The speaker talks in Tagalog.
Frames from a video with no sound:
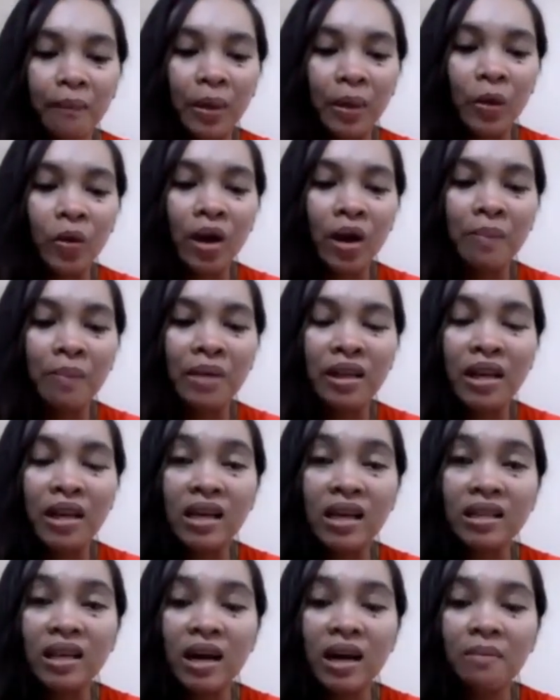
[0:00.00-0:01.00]
Pero kaming
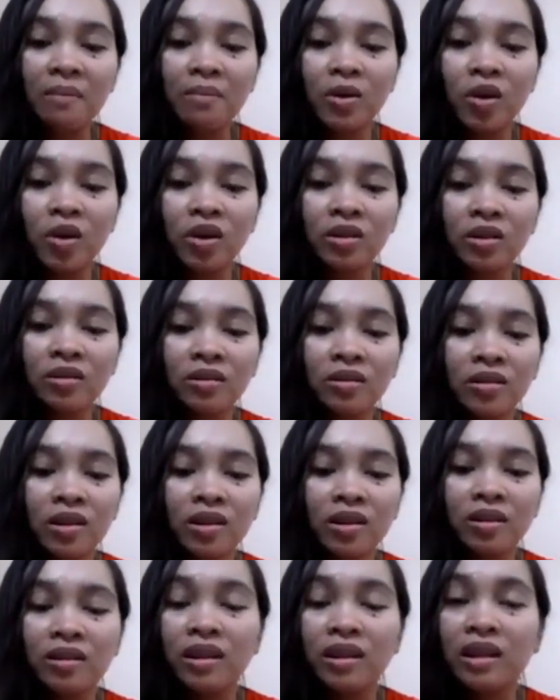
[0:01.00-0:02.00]
nasa abroad,
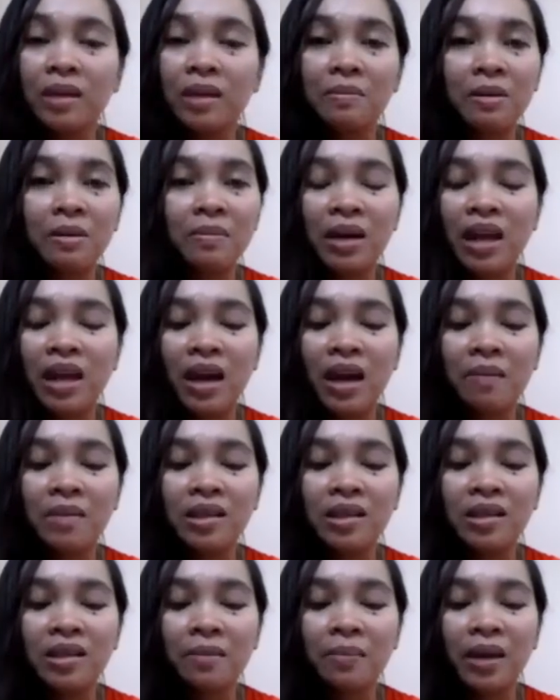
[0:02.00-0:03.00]
hindi kami
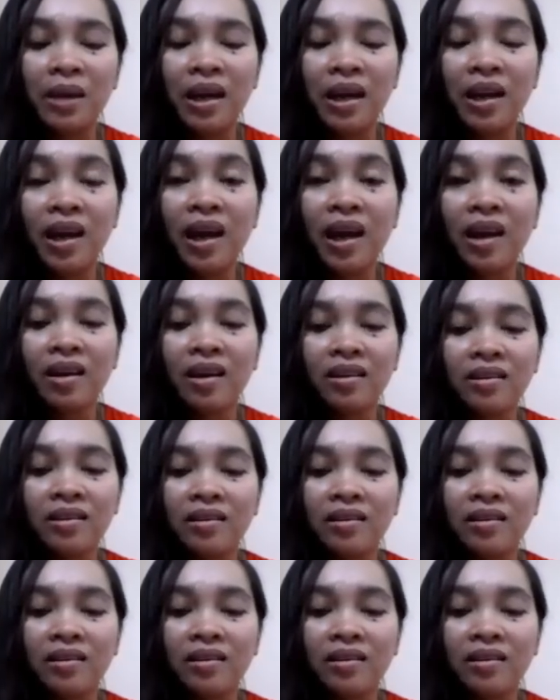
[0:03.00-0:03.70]
mayaman sa pera.